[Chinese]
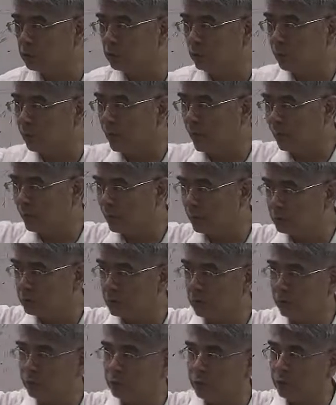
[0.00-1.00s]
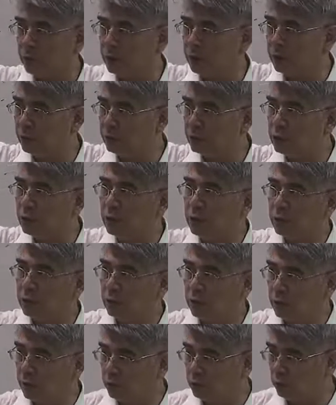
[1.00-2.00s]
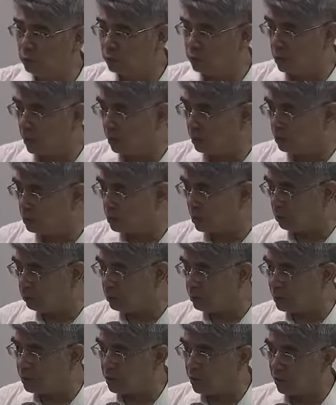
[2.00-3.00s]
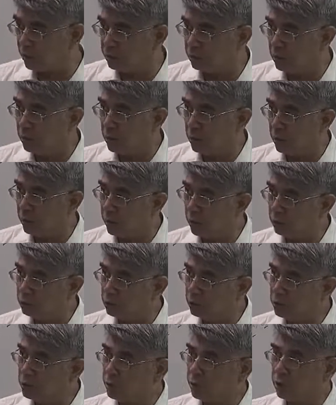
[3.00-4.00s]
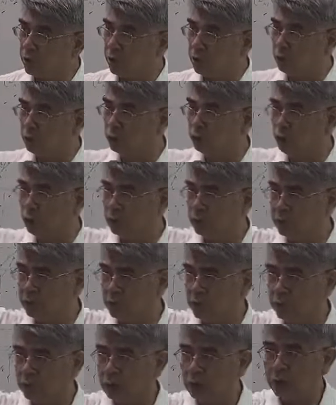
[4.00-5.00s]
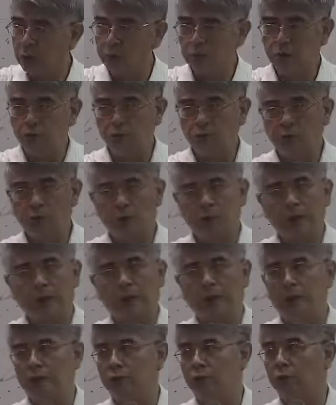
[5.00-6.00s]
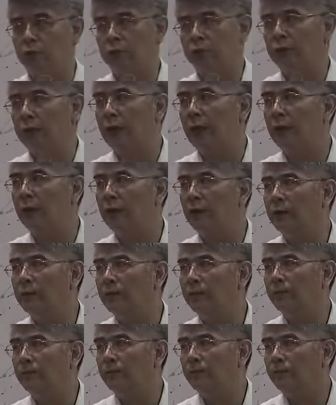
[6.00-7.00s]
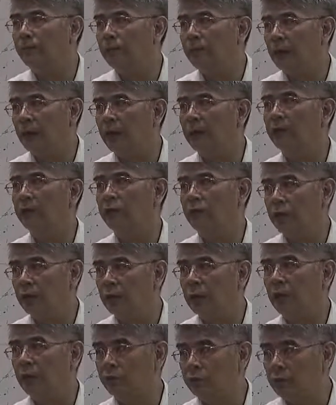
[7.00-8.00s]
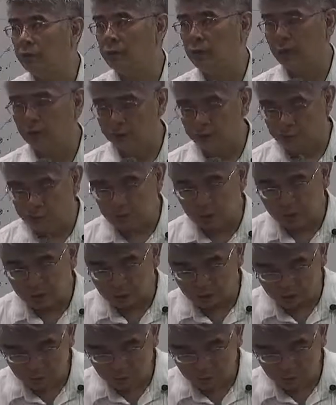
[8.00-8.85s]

一种杠杆效应。你可以你可以用很少的钱，可以去借很多的钱，你这个杠杆就很大。当然你要有这个条件才可